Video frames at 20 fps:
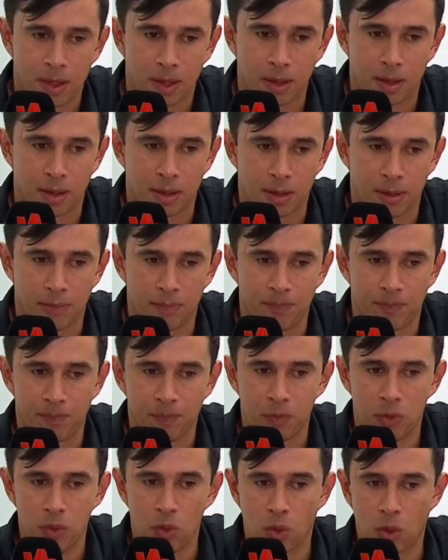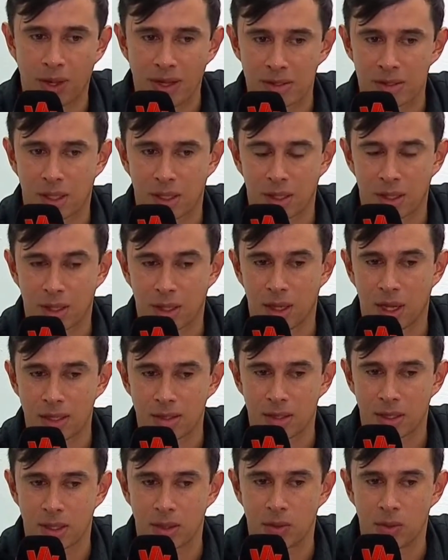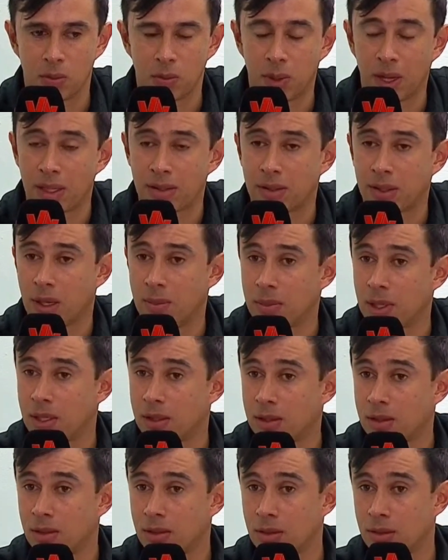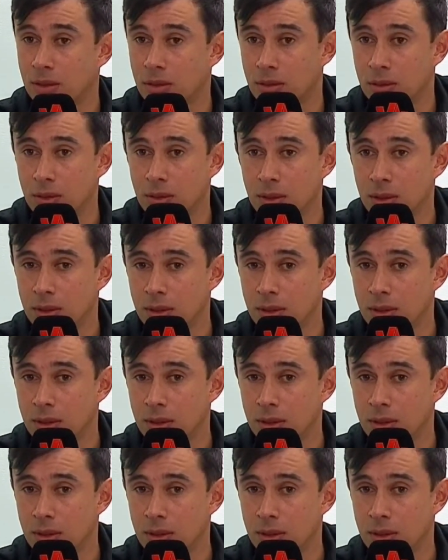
Eh, nunca se hace un planteamiento